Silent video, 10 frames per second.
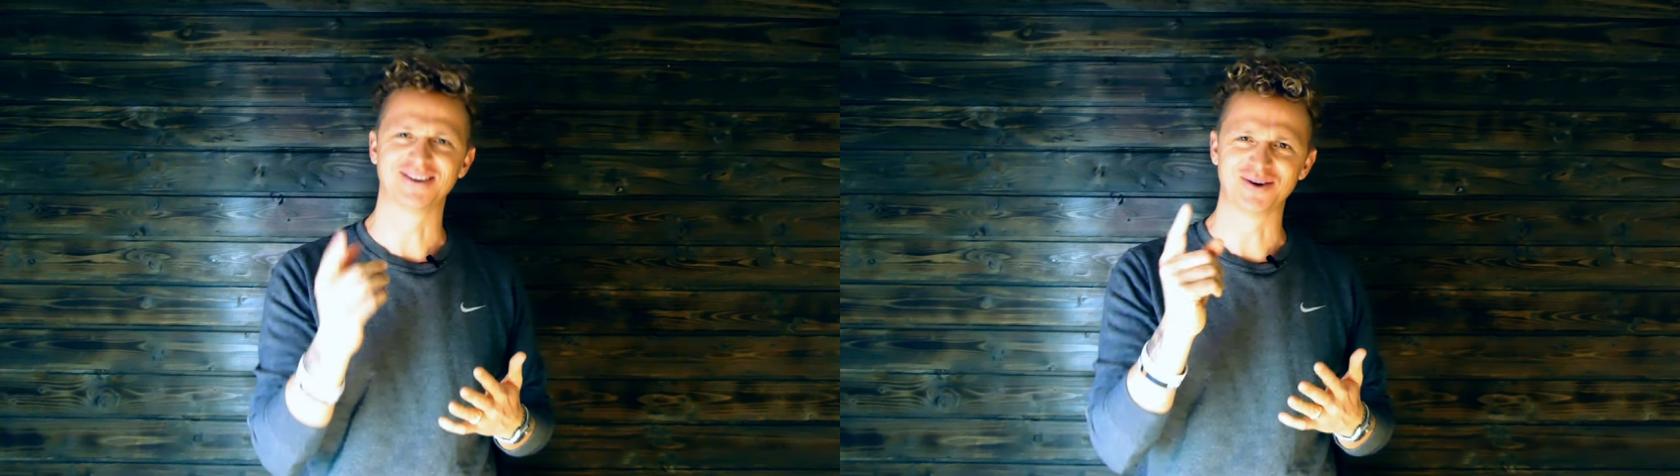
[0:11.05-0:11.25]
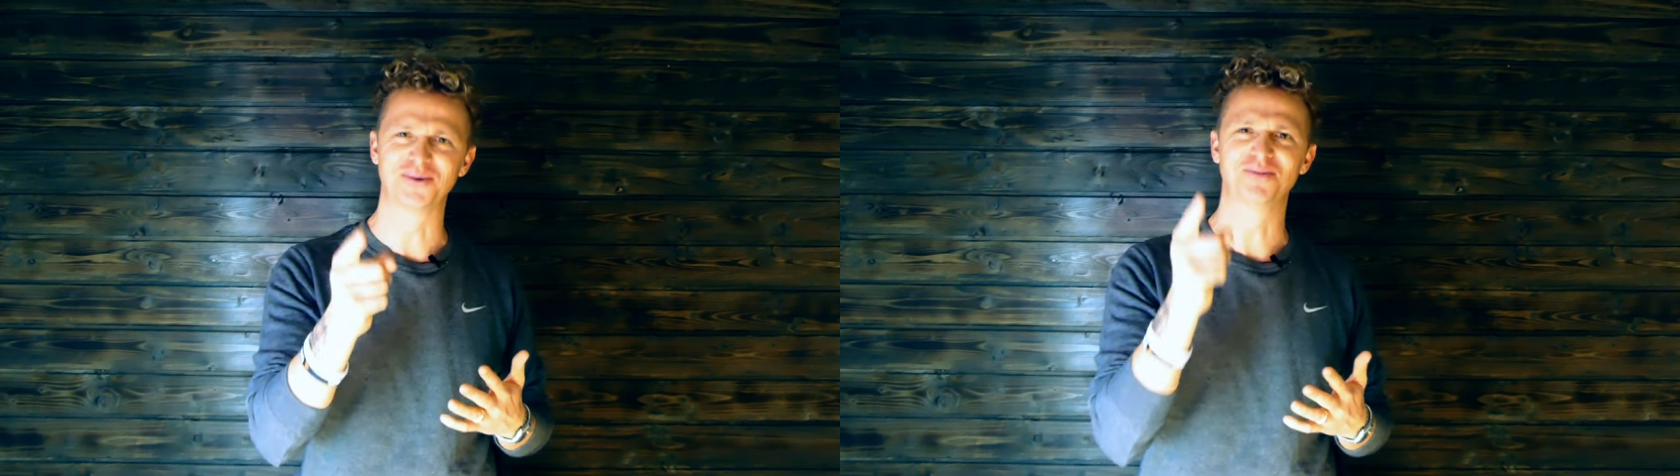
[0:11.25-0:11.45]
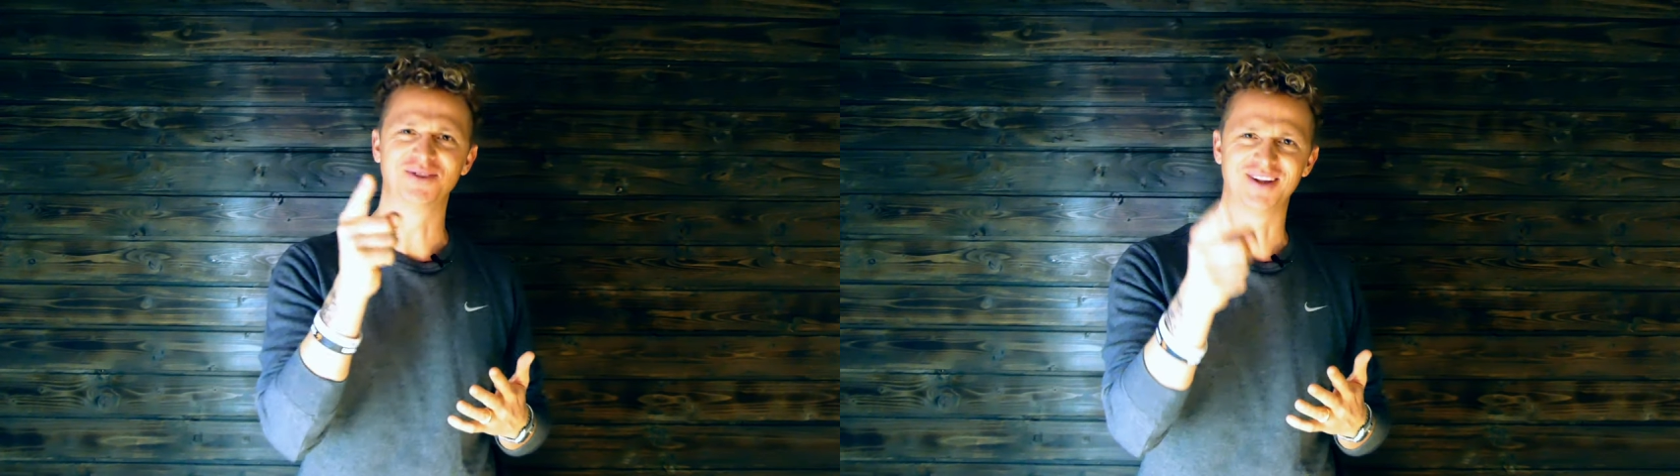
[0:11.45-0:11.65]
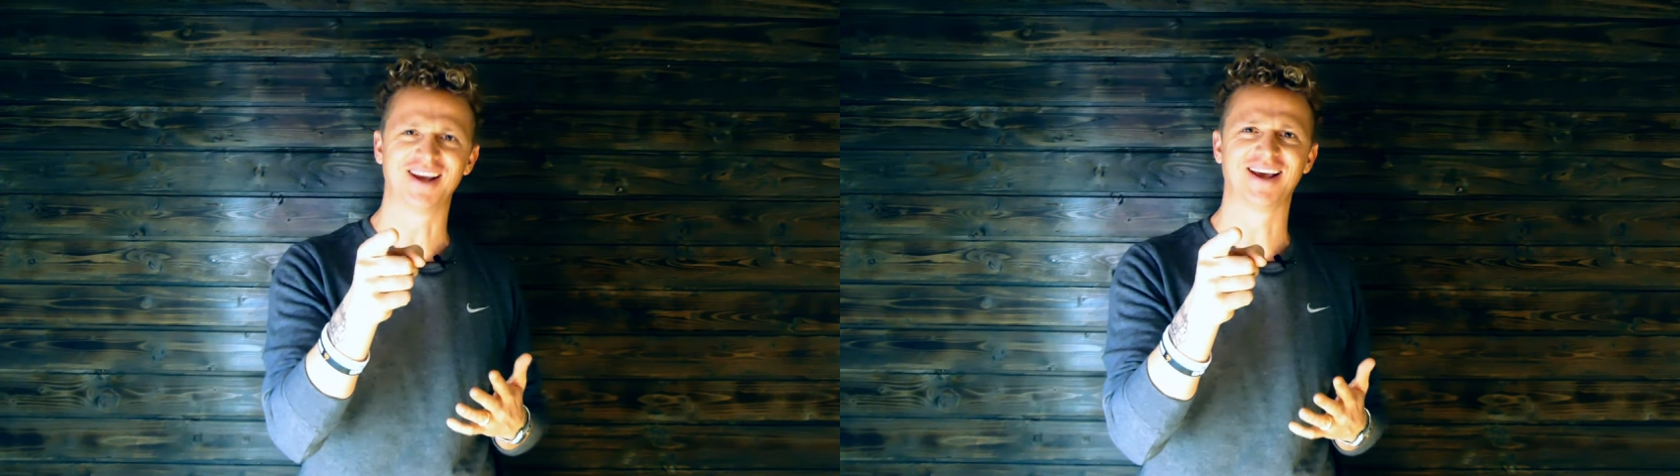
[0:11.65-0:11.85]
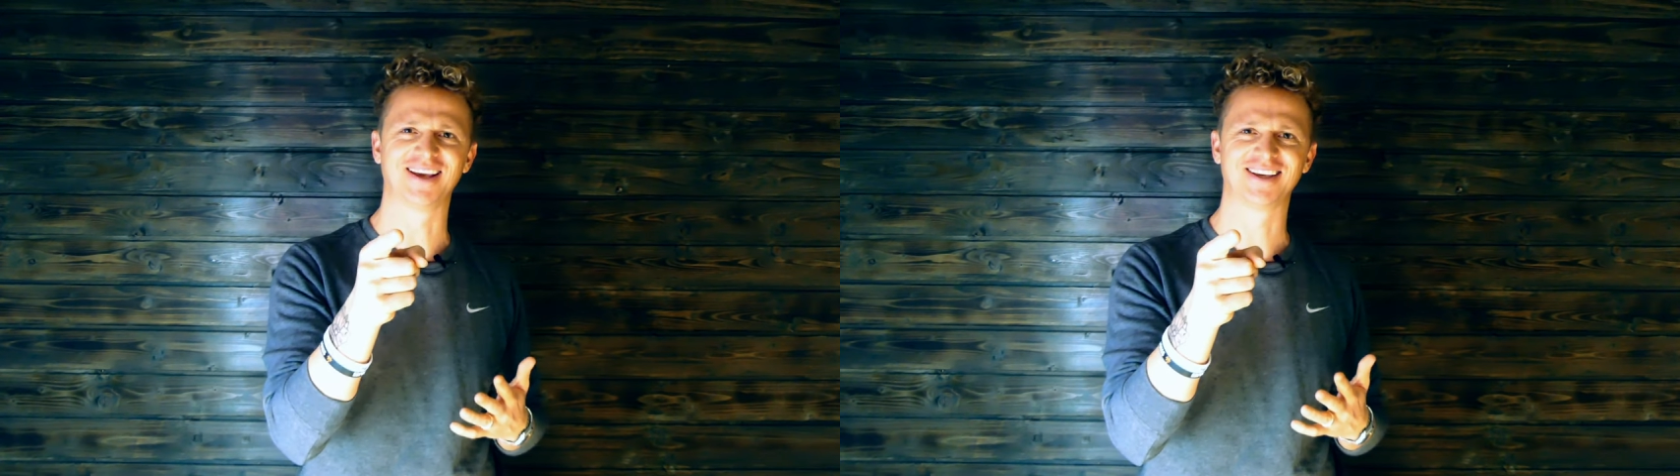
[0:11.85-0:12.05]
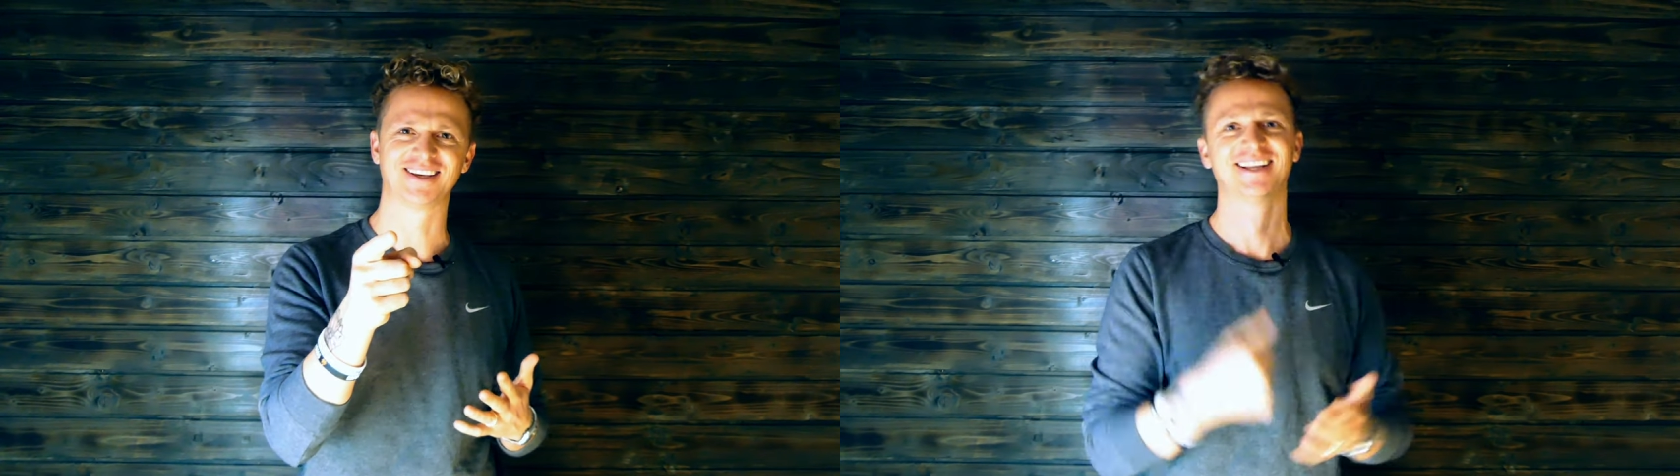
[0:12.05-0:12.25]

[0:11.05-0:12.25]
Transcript: um dich.